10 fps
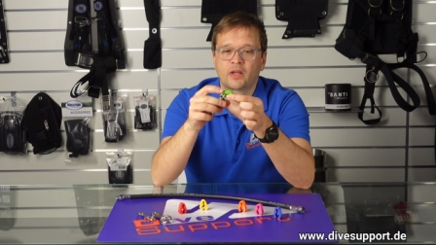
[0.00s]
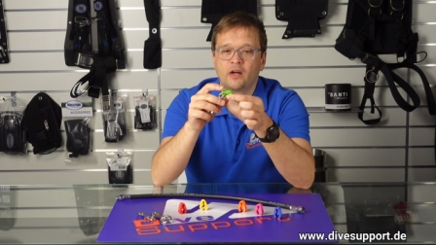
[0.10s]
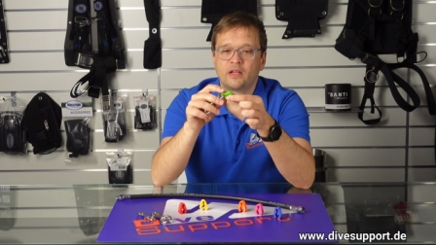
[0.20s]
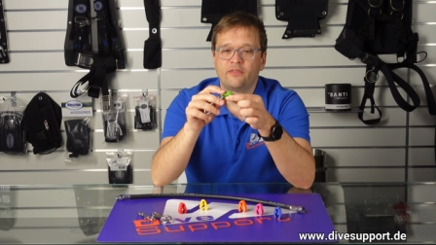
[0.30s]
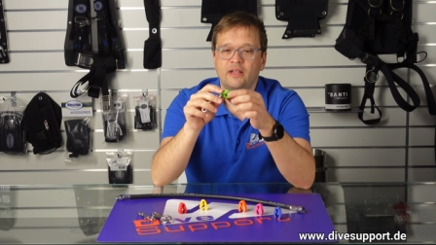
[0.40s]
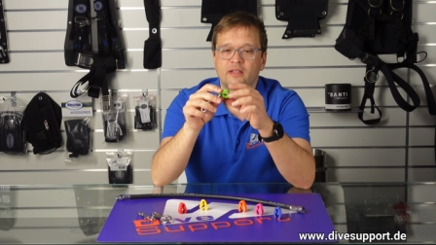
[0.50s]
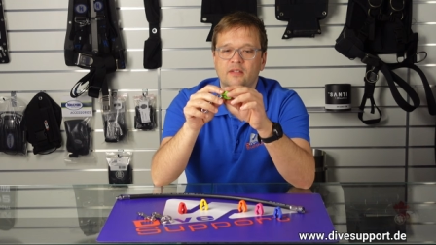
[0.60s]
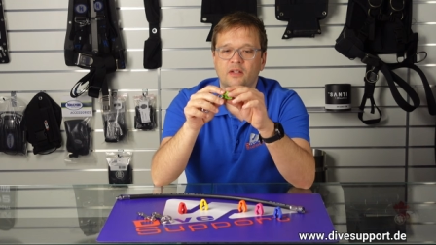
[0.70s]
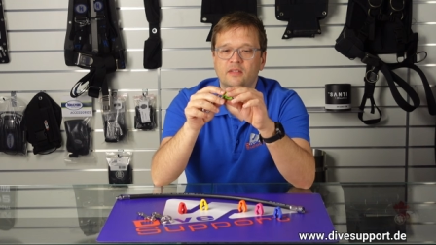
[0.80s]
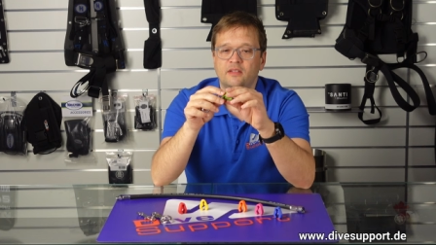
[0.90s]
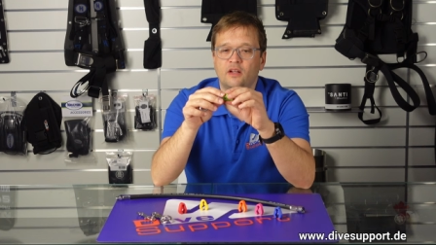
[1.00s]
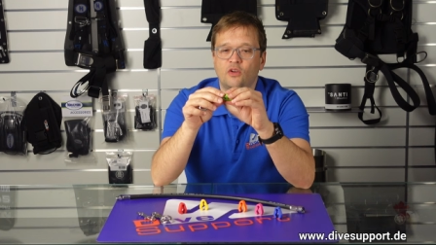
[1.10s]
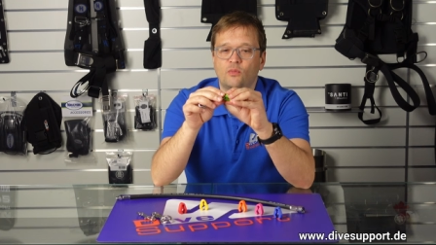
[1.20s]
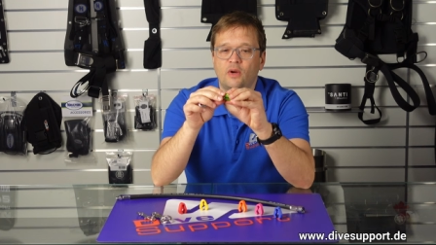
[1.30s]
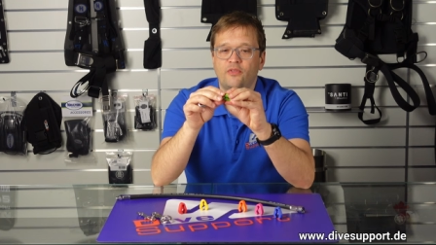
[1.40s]
Gerade wenn das Ganze dann
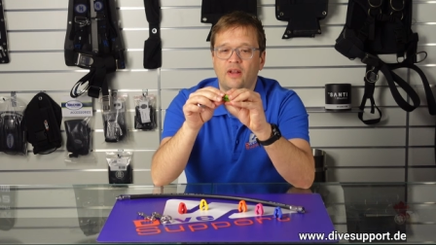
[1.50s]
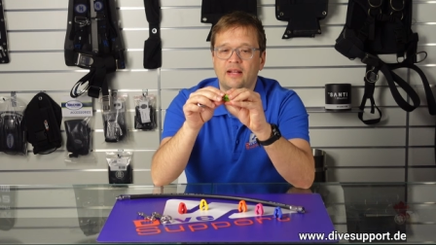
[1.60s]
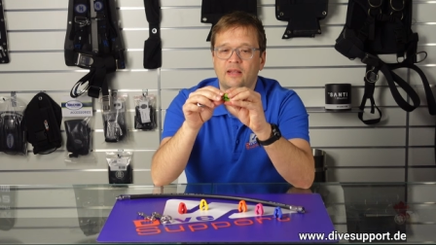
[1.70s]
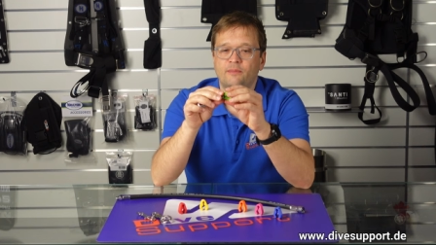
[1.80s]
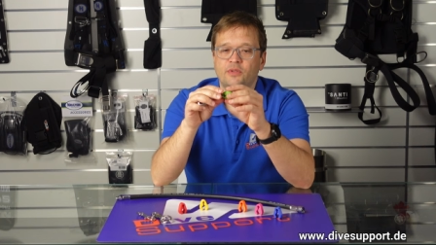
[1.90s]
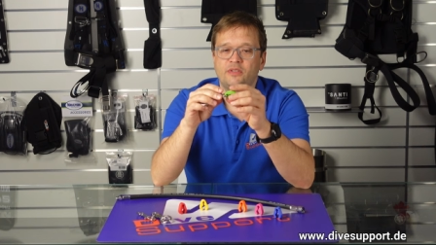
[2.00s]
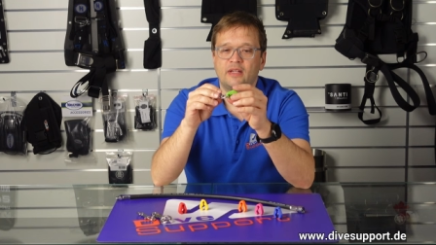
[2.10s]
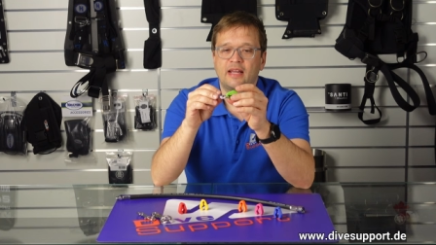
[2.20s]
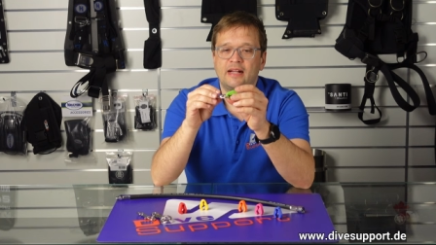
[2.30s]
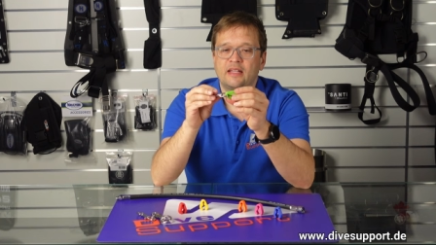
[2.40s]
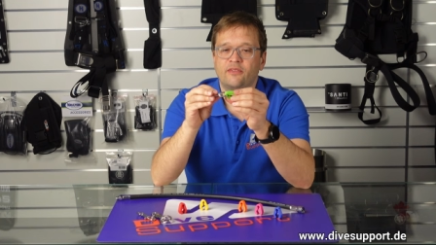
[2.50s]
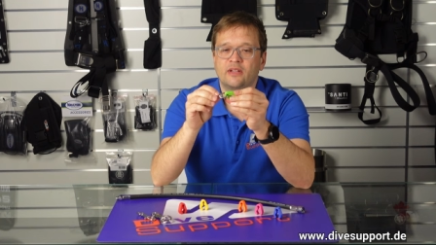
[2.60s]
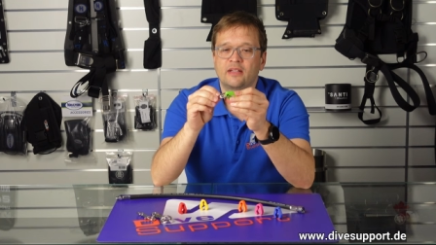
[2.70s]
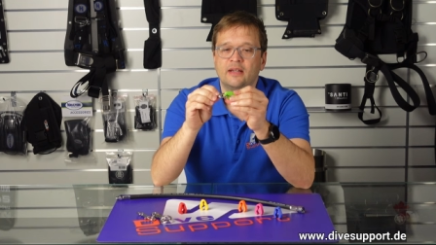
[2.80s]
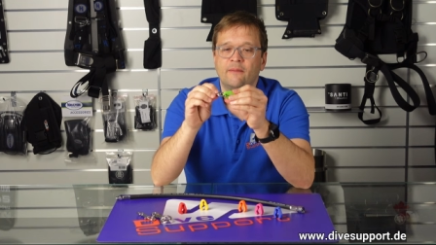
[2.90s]
nochmal vielleicht ein bisschen kälter
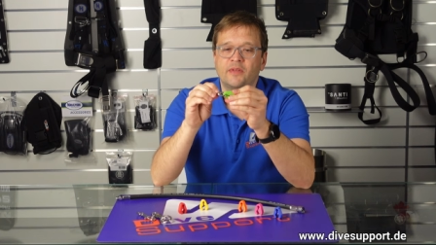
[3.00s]
wird,